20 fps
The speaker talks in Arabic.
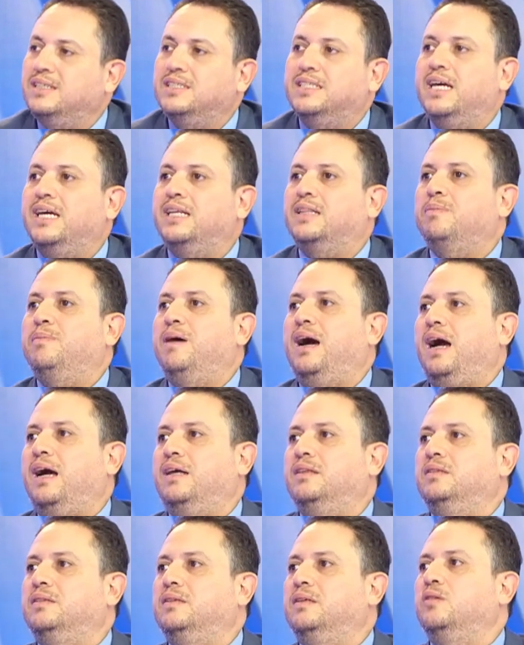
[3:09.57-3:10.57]
جات طبعًا
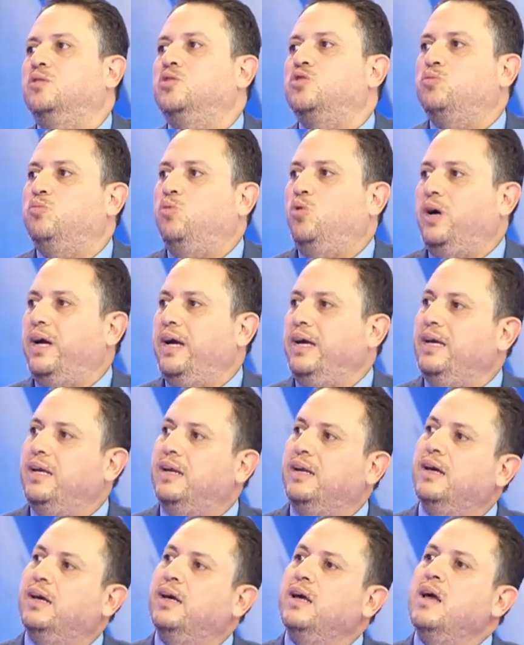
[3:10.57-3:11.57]
بعد أسبوعين
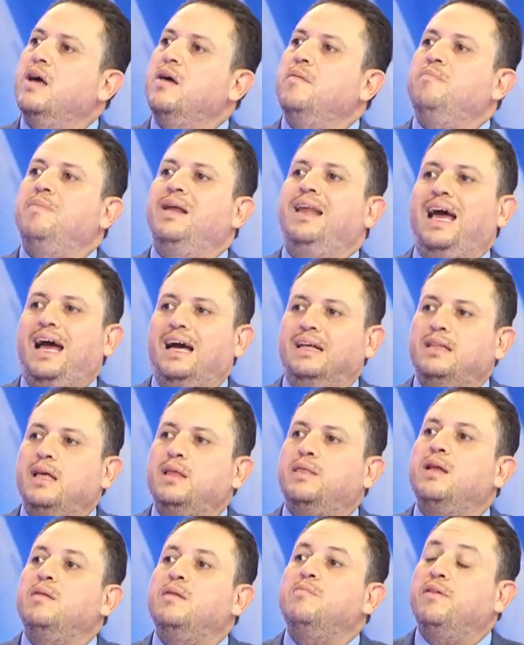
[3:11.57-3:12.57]
طبعًا من
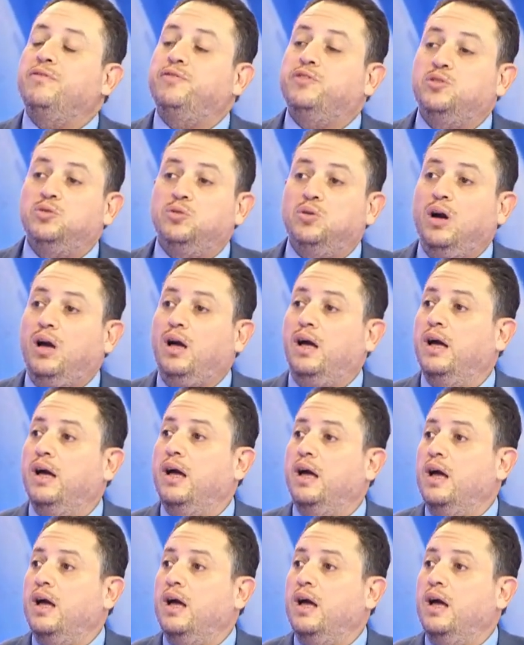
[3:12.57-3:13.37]
الحديث المفتوح